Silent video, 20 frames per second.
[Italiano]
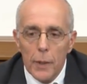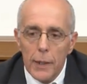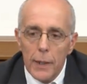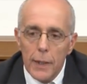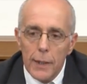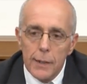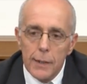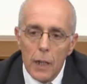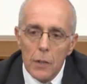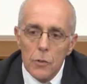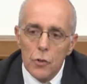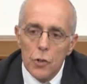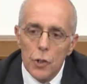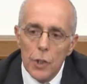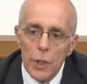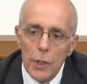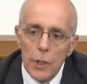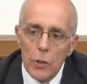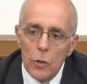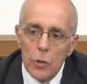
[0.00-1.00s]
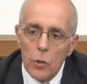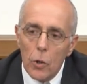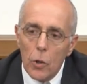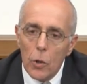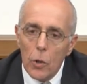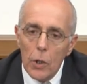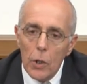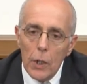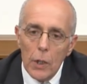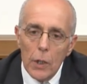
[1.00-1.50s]
dire,
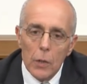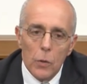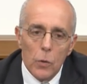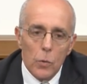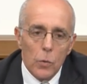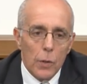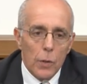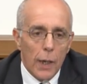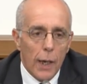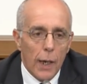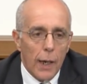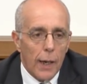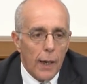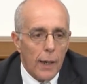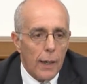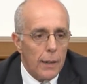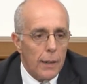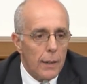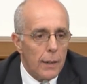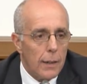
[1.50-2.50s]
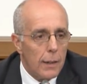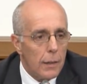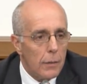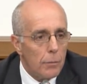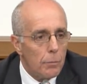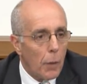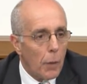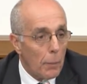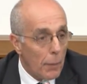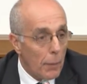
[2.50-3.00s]
sancito una, eh,
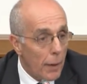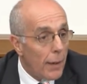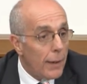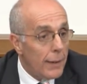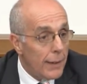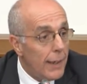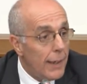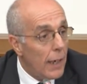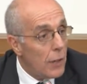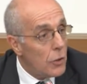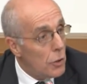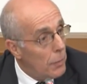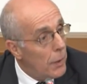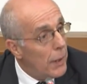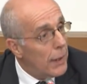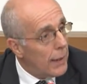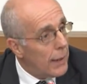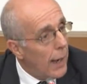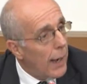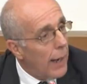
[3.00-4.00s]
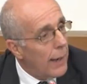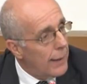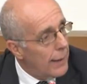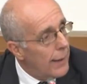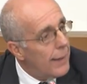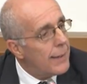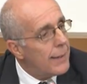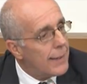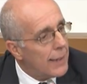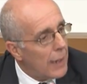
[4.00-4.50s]
un problema di inagibilità e
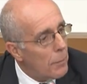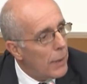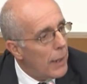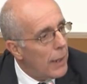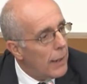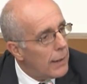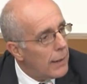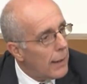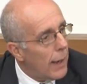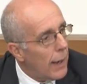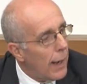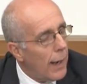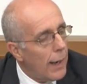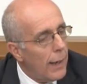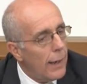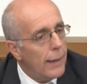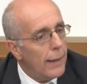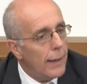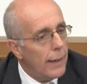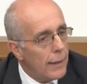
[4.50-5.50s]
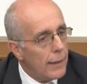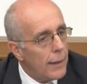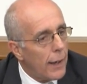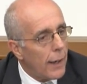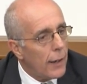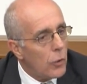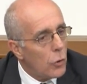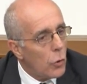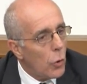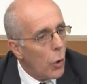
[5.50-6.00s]
di instabilità e
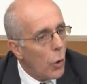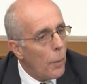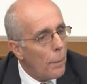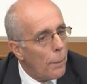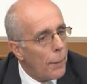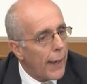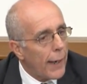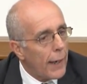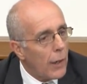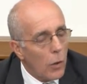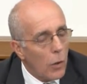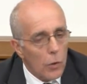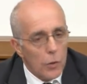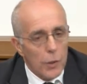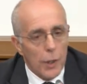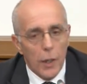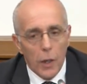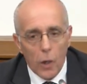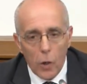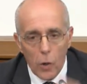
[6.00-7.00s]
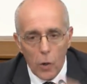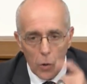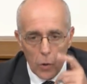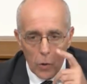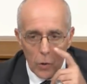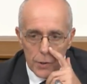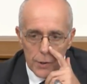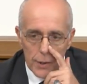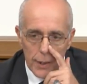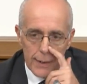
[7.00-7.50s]
addirittura un pericolo di
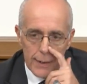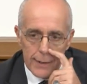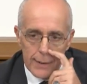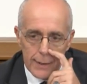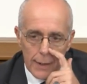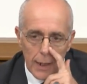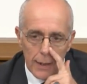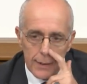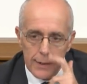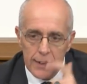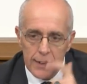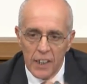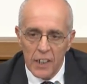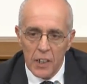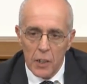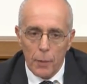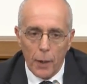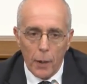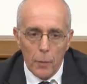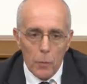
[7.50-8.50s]
crollo senza segni